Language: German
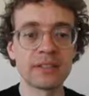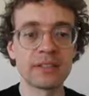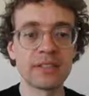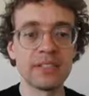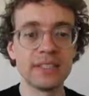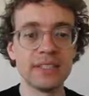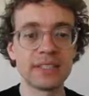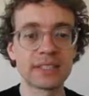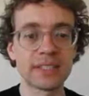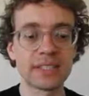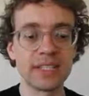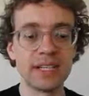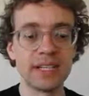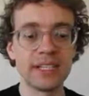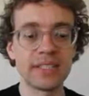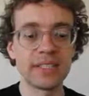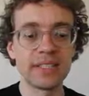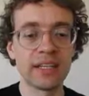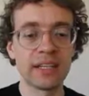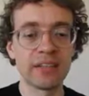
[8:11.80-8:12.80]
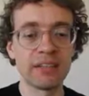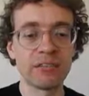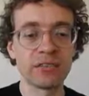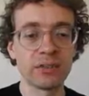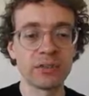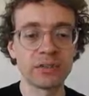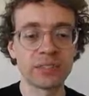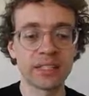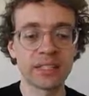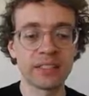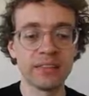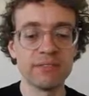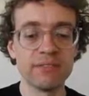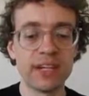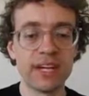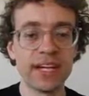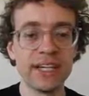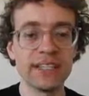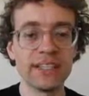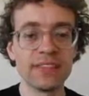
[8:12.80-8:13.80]
ist gleich in Anführungszeichen
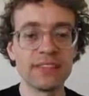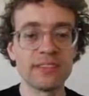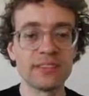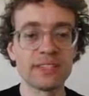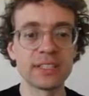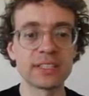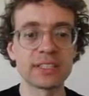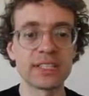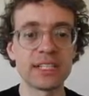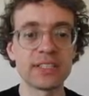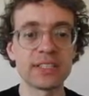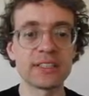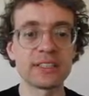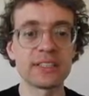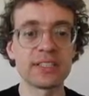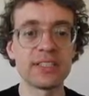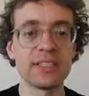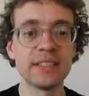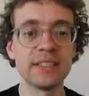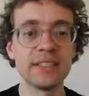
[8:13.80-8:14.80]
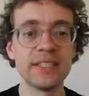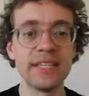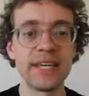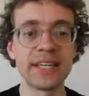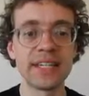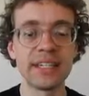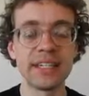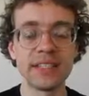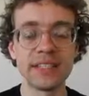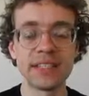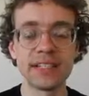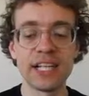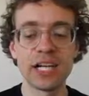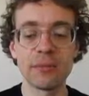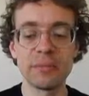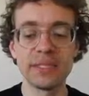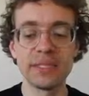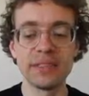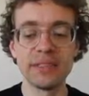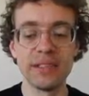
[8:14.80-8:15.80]
weinen und das Ganze in eckigen
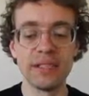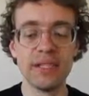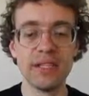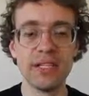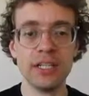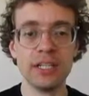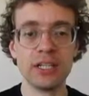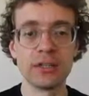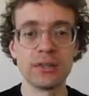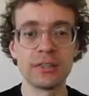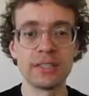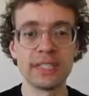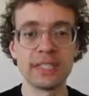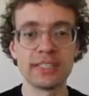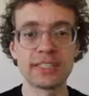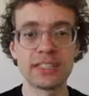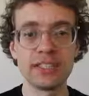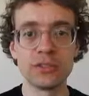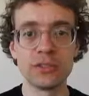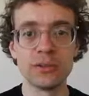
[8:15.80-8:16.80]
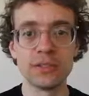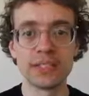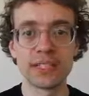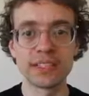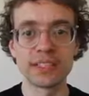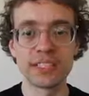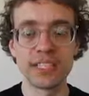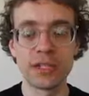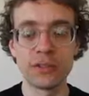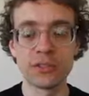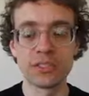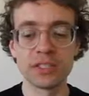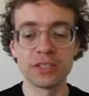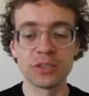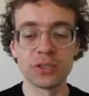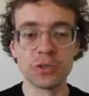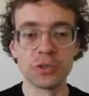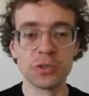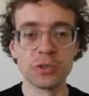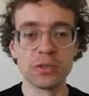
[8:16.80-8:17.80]
Klammern. Und jetzt die Syntax lautet
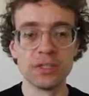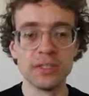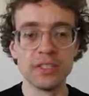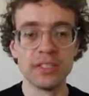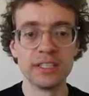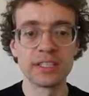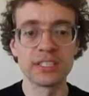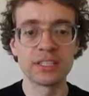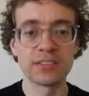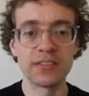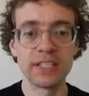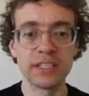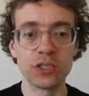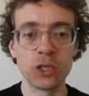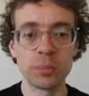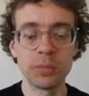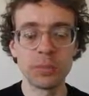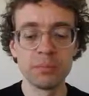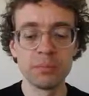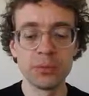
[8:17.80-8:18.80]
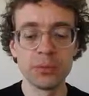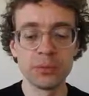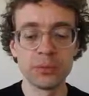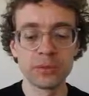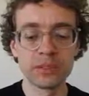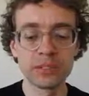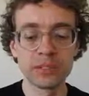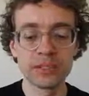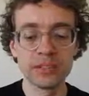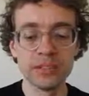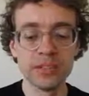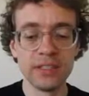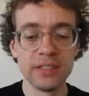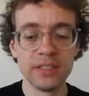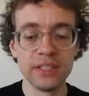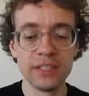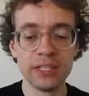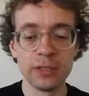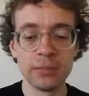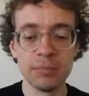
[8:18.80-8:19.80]
so, zwei Doppelpunkte,
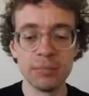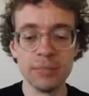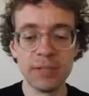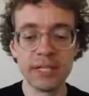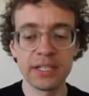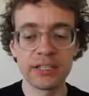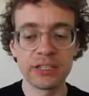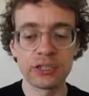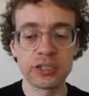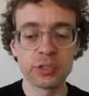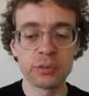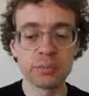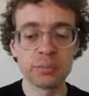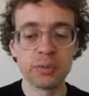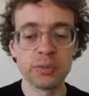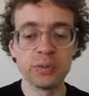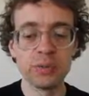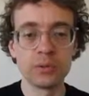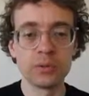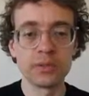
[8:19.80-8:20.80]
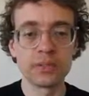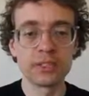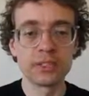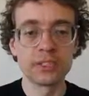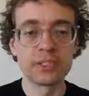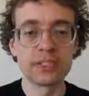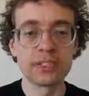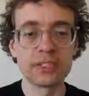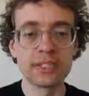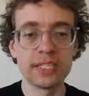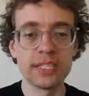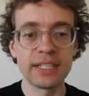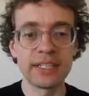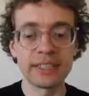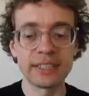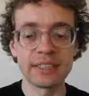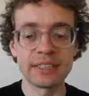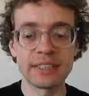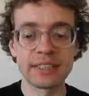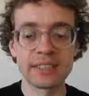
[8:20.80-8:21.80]

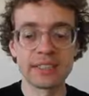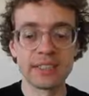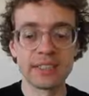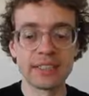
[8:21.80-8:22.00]
Match.text